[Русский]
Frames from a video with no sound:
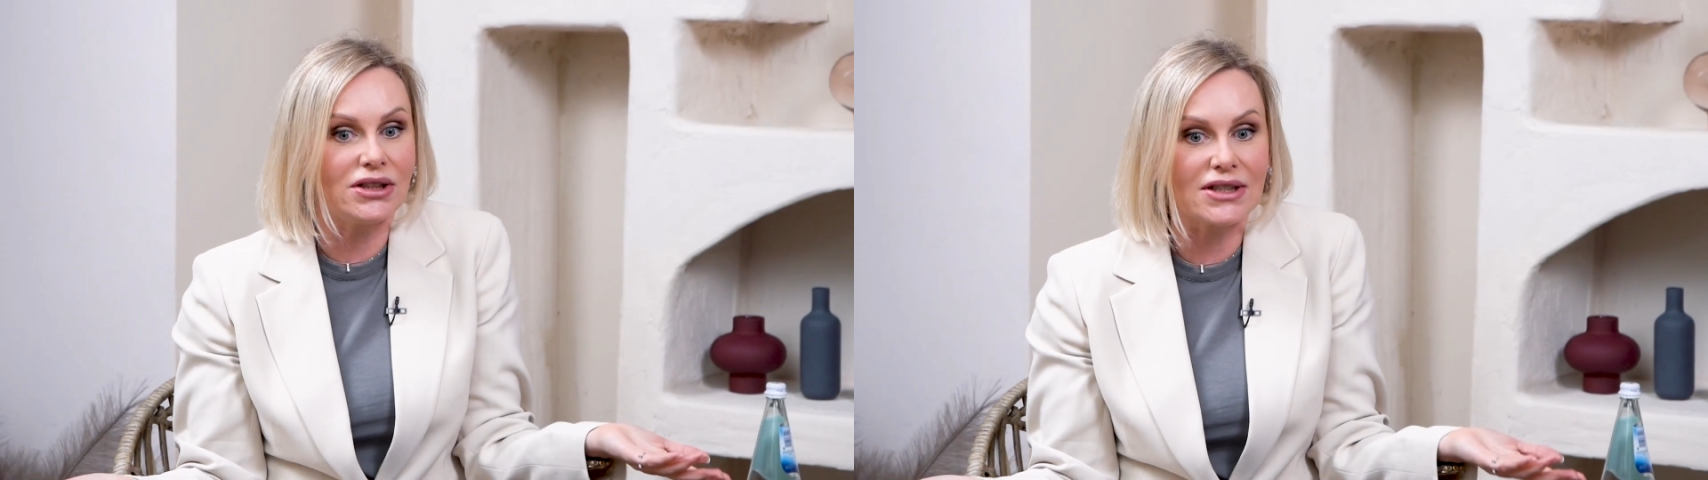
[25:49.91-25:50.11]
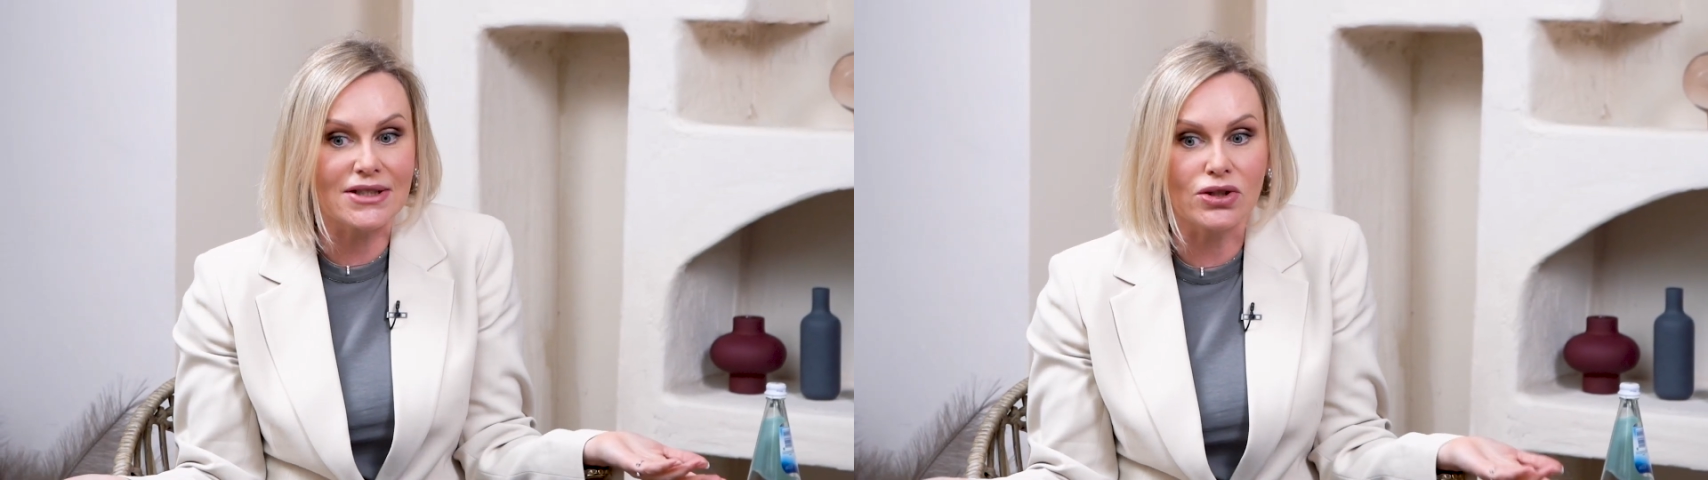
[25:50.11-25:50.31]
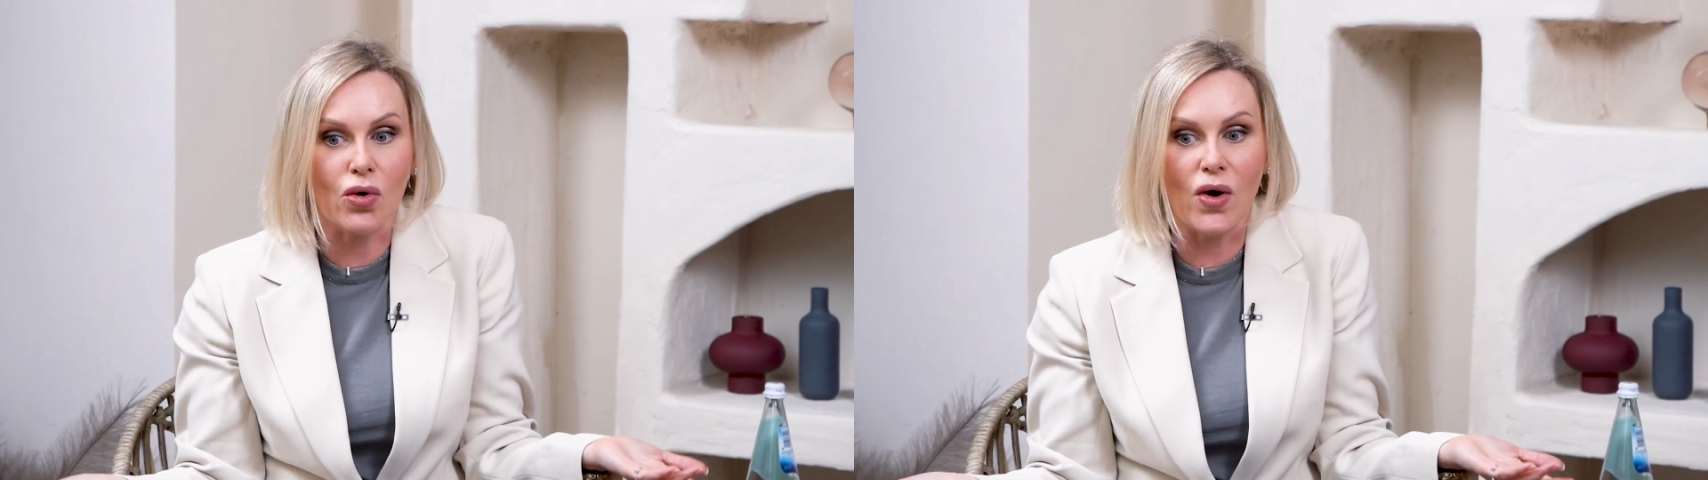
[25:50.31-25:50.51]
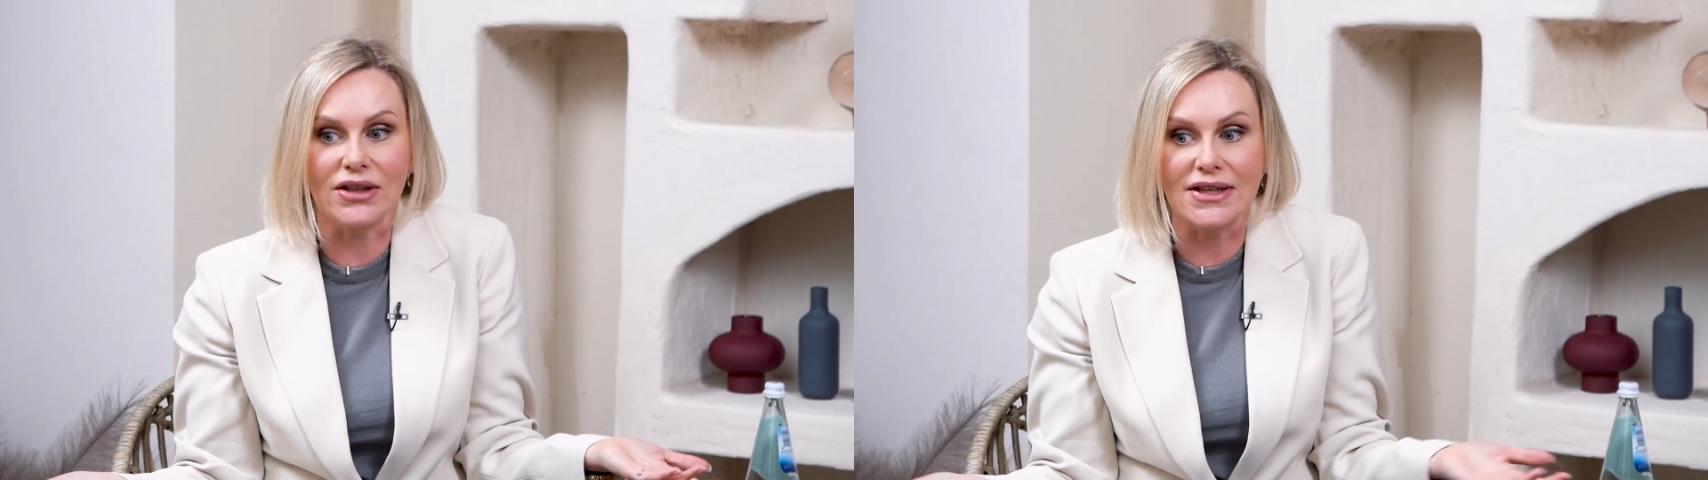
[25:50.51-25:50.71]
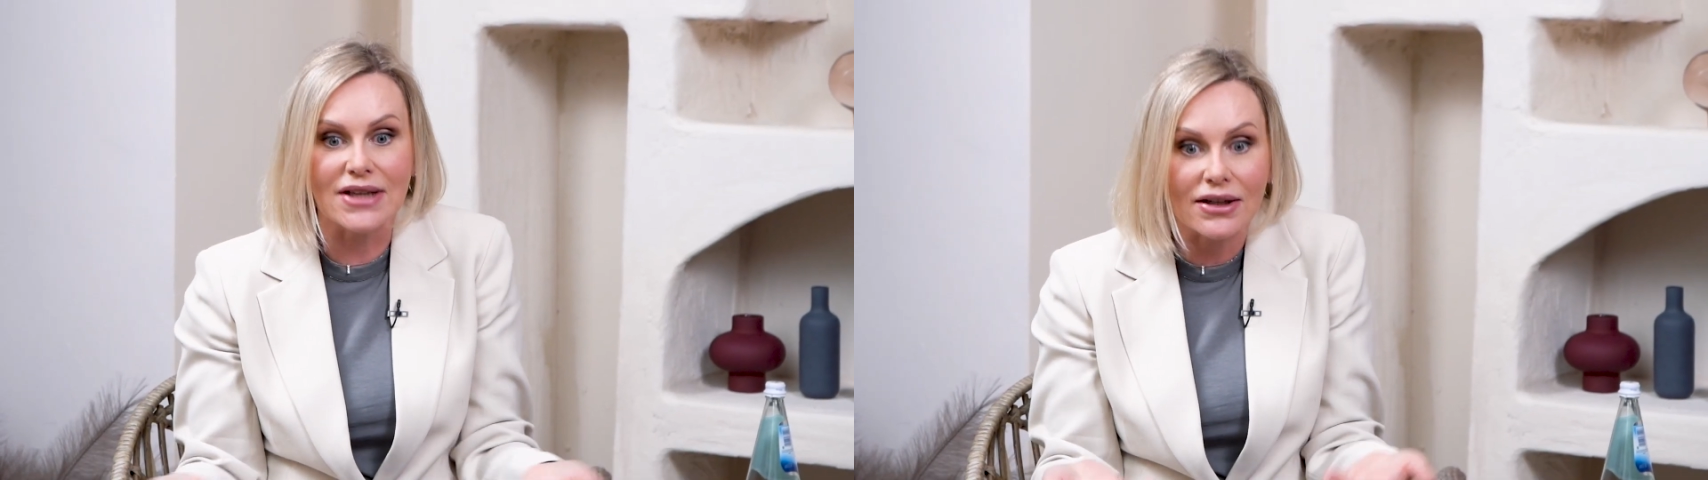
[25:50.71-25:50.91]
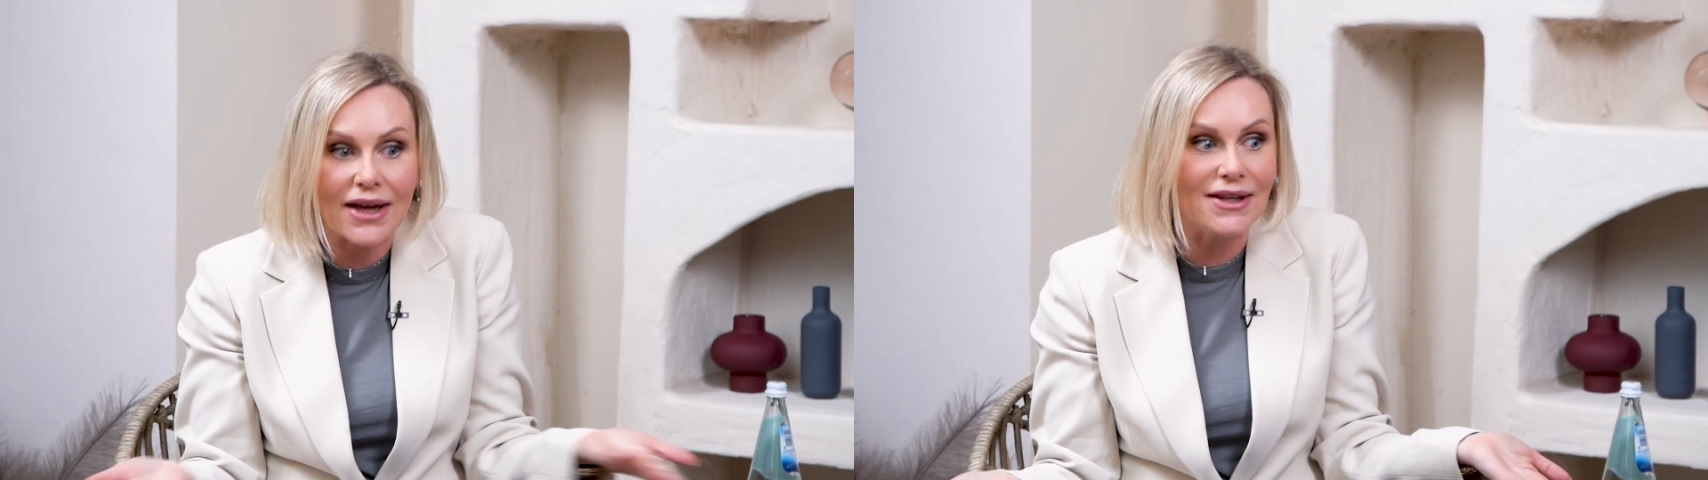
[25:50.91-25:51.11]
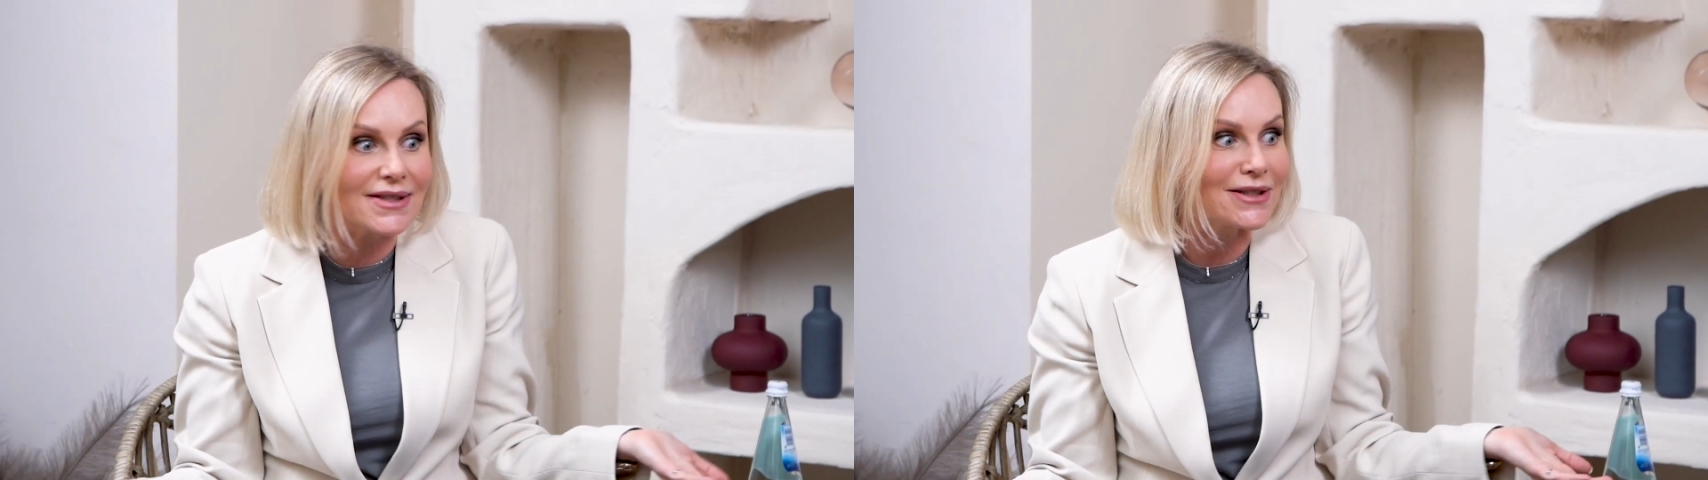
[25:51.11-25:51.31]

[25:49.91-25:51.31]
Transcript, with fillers: эту стройность, она не